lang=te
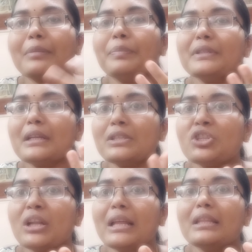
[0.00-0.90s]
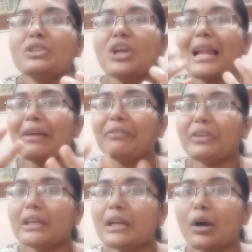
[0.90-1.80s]
గర్భ సంచి అనేది చాలా
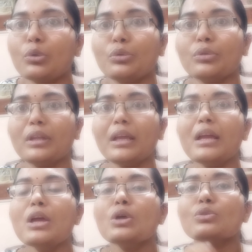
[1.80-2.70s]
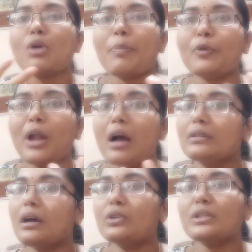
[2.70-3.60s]
వీక్గా ఉంటుంది సో అప్పుడు
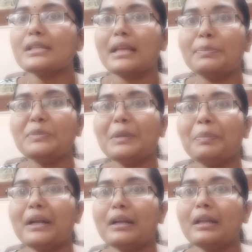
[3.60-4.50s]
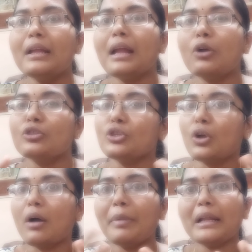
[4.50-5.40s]
నాకు డాక్టర్స్ ఏం చెప్పారంటే నాకు వచ్చి
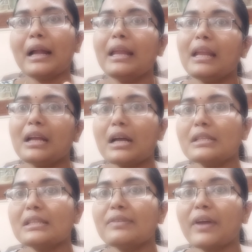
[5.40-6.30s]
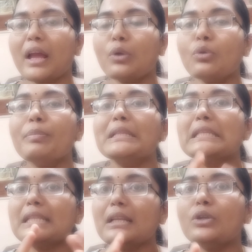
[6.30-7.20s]
నార్మల్గానే నేను కన్సీవ్ అయ్యాను బట్
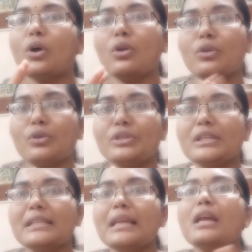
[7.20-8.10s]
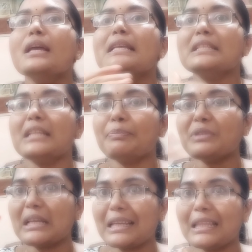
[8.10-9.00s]
స్టిల్ డాక్టర్ వచ్చేసి
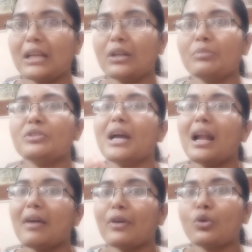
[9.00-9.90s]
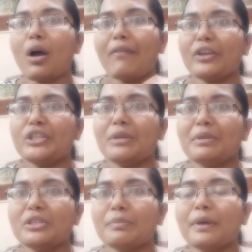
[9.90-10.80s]
స్టెప్స్ ఎక్కి దిగడం చాలా వరకు అవాయిడ్
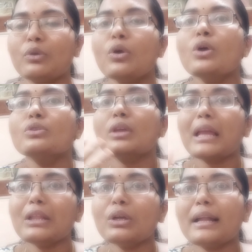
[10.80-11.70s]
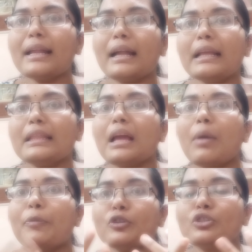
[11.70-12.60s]
చేయమని చెప్పారు చెప్పారు సో ఎందుకని అడిగితే
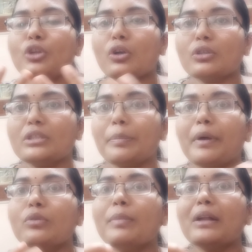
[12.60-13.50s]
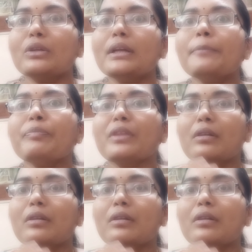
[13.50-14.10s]
అప్పుడు వచ్చి డాక్టర్ చెప్పారు మనకి